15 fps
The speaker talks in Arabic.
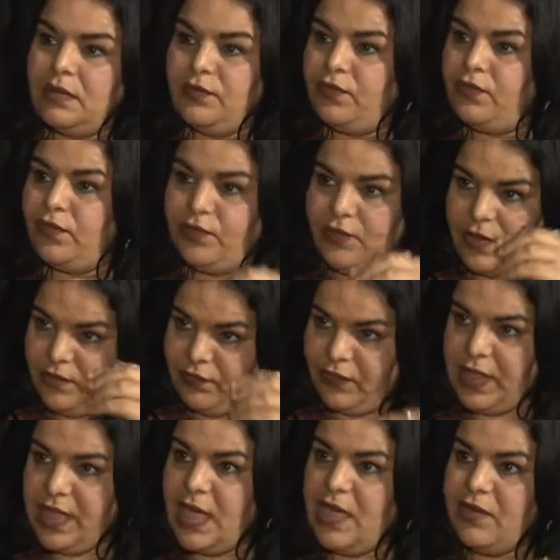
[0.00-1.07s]
في
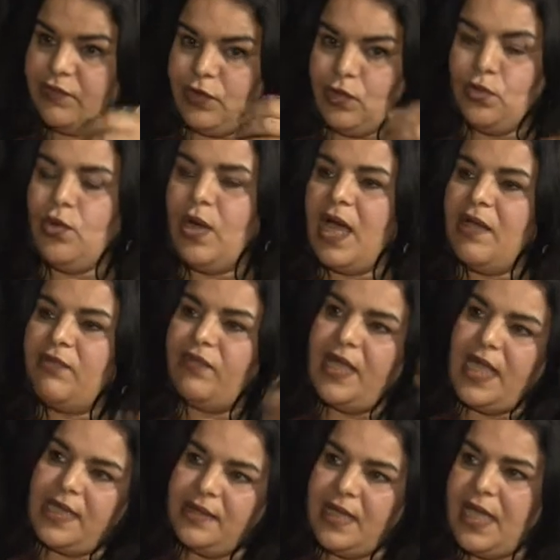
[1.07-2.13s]
الفكره في اللغه في
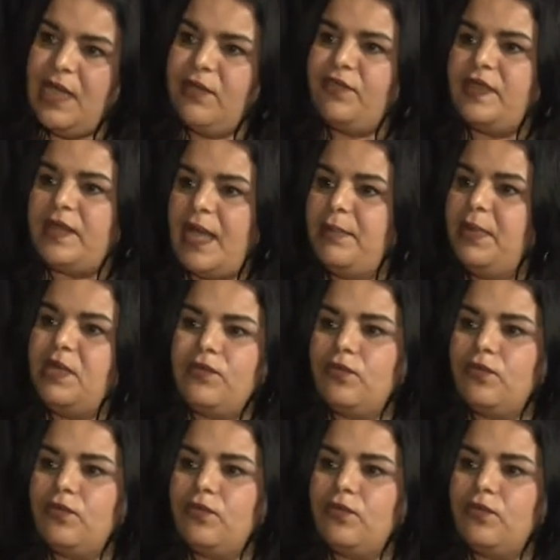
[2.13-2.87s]
الاداء في التعبير في